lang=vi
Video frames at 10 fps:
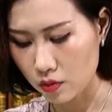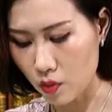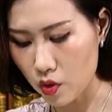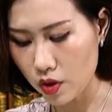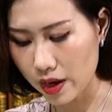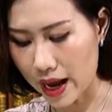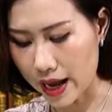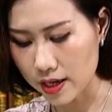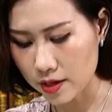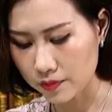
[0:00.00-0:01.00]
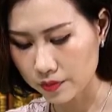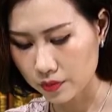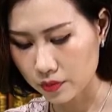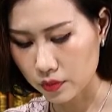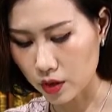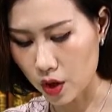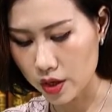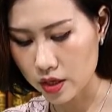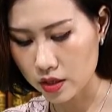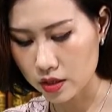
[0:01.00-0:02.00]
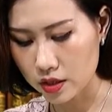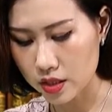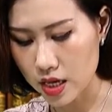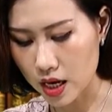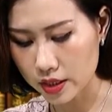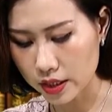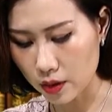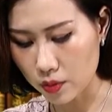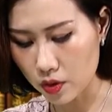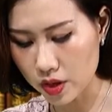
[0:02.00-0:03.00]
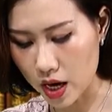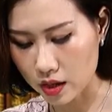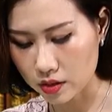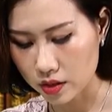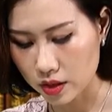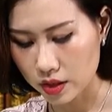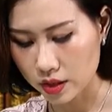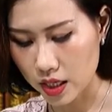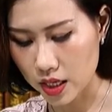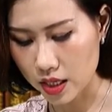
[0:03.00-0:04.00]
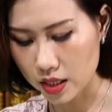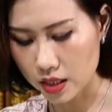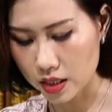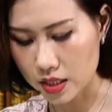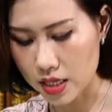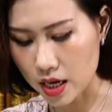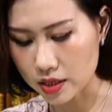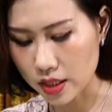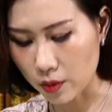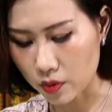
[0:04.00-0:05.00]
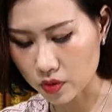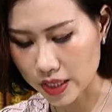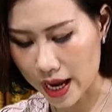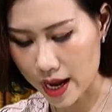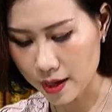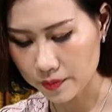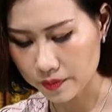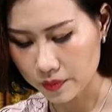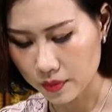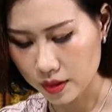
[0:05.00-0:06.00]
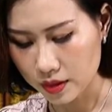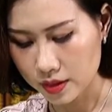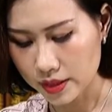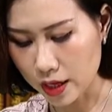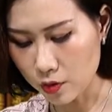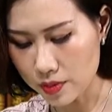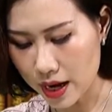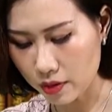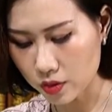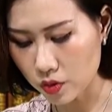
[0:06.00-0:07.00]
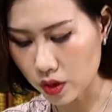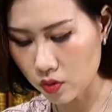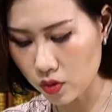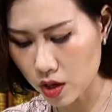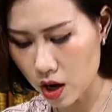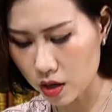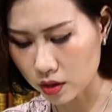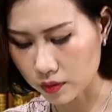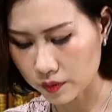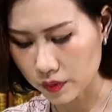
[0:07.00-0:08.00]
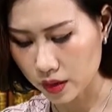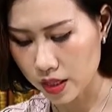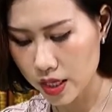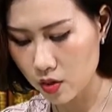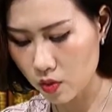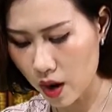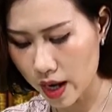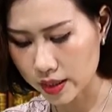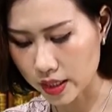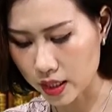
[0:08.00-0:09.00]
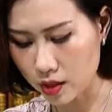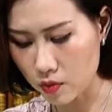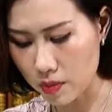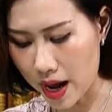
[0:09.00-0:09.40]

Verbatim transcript: Bố nó cãi, nói vợ chồng con nợ thì vợ chồng con trả. Trả lúc nào là chuyện của con, liên quan gì đến ông